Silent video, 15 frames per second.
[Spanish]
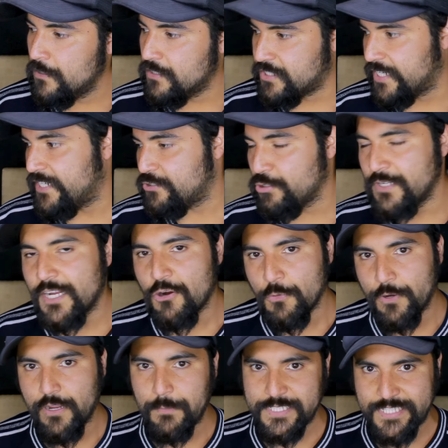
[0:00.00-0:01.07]
Sé que suena
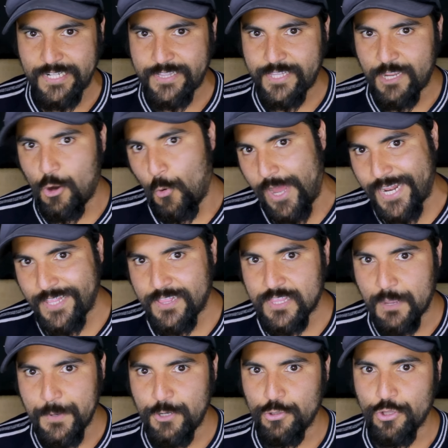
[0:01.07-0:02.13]
como que me salté
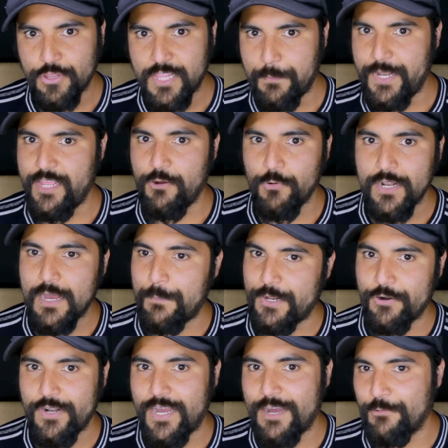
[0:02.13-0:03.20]
40 minutos de película,
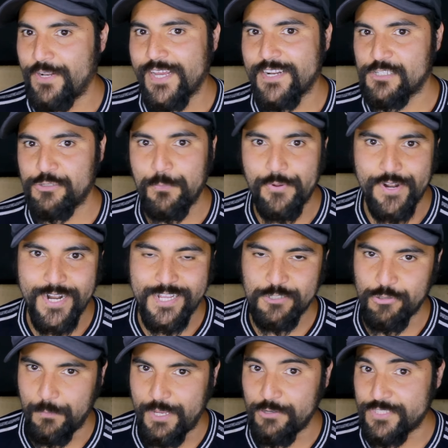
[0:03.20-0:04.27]
pero la única razón por la que
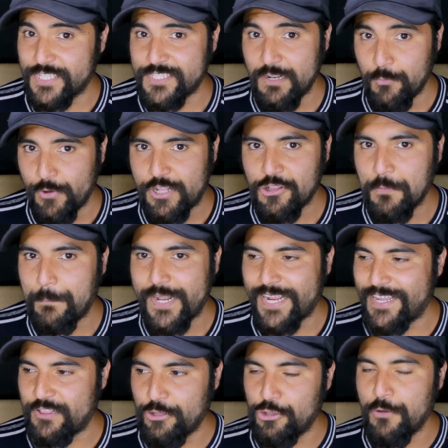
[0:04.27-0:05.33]
su amigo se hace el muerto es para
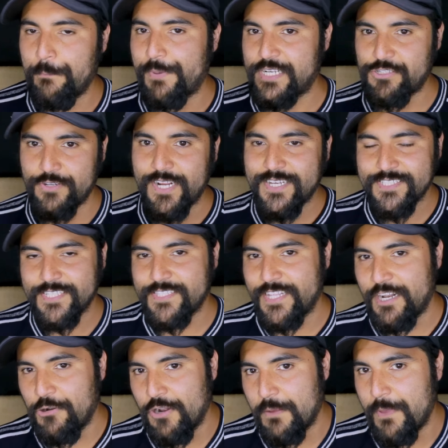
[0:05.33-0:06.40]
que estos dos personajes
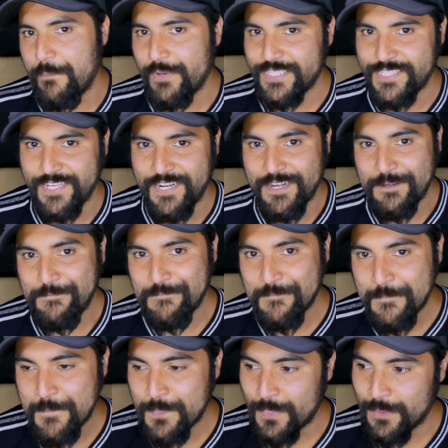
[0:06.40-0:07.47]
estén en una misma escena.
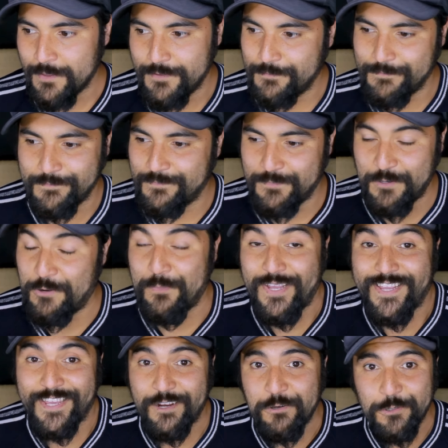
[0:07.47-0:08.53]
No
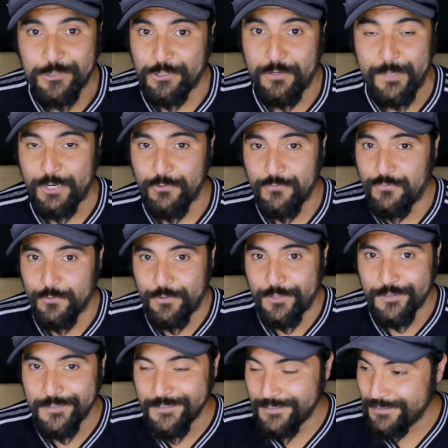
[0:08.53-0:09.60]
me quejo, solo me
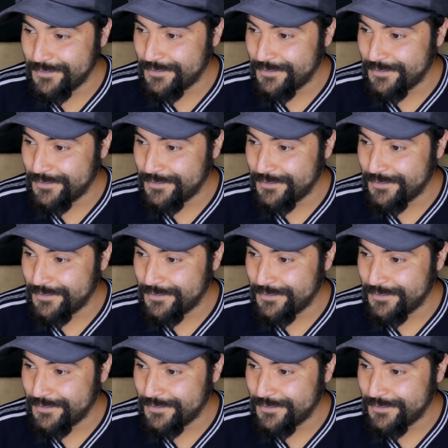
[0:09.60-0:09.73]
confundo.